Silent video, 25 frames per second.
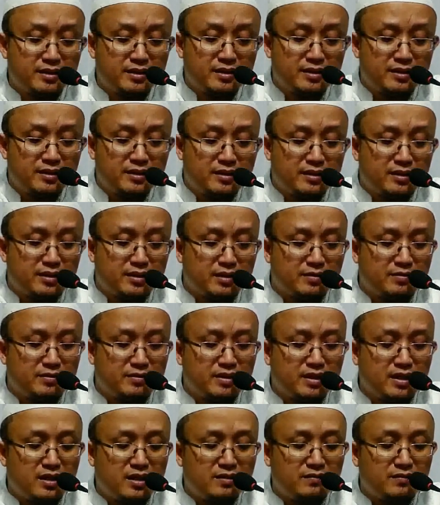
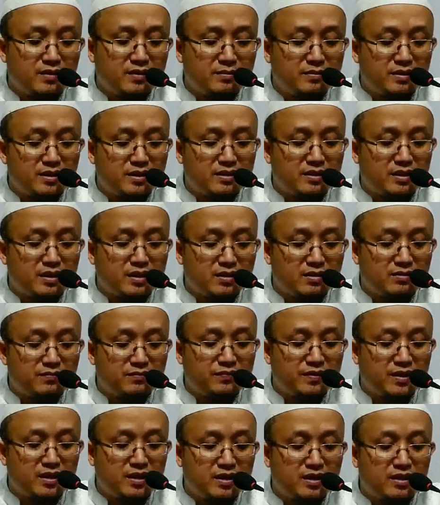Kemudian waman
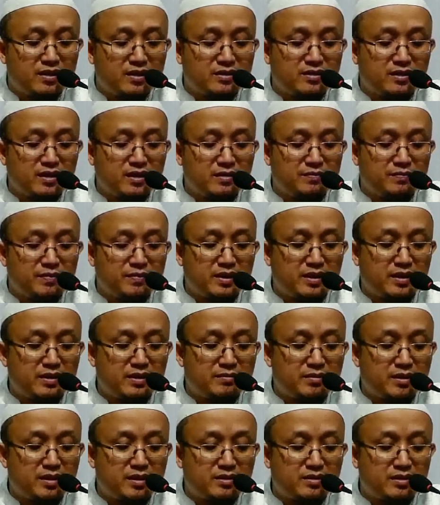tarafa'a siapa yang
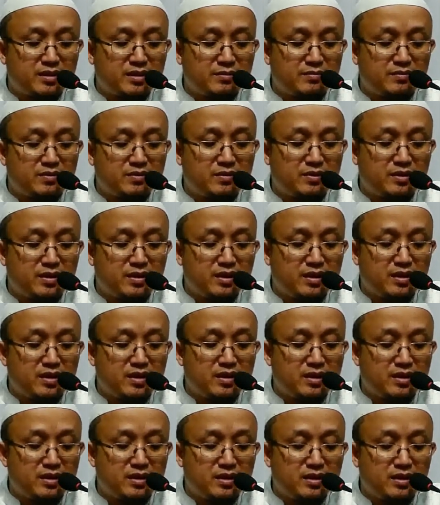merasa
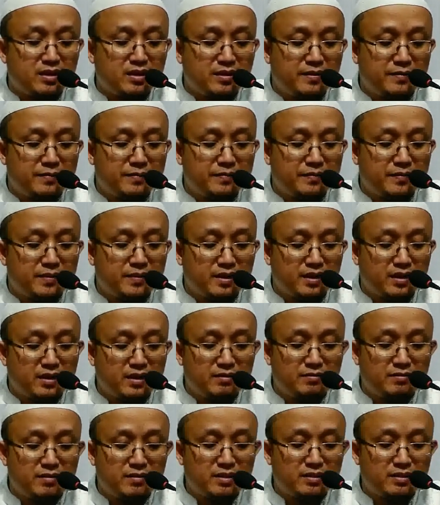mulia
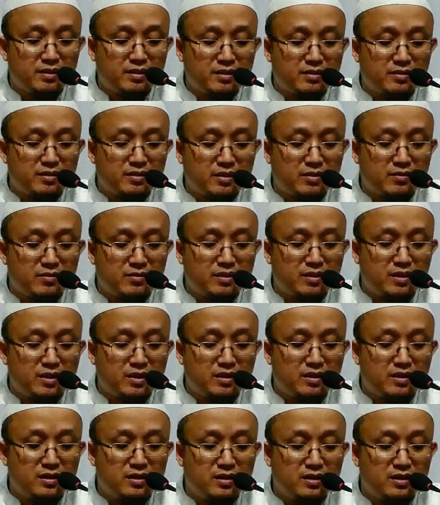amma tarda'u
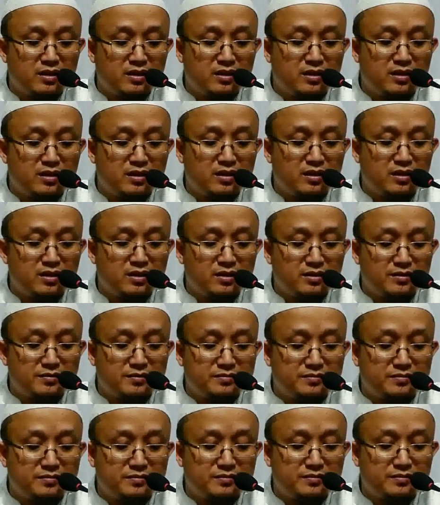ilaihi
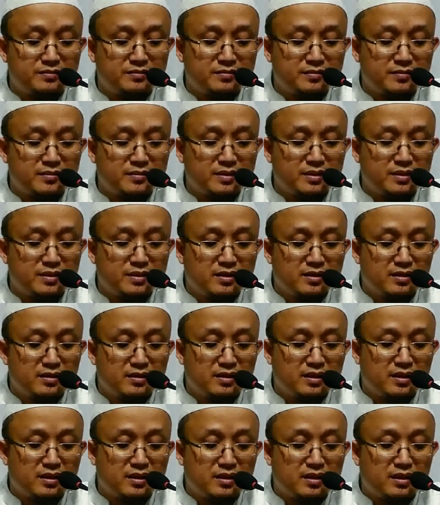
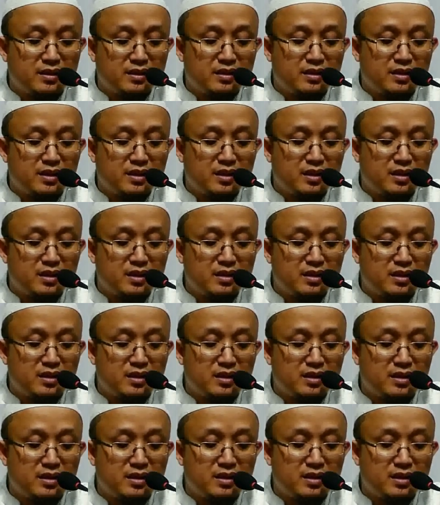dari hal-hal
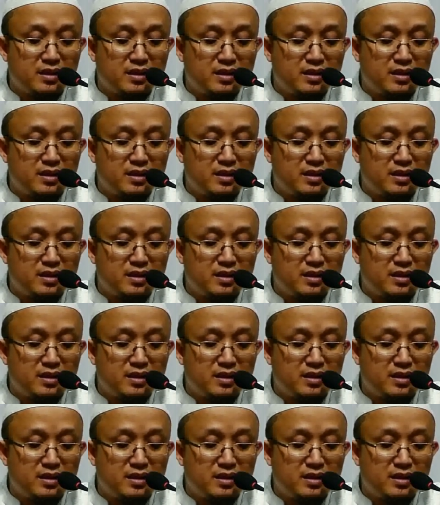yang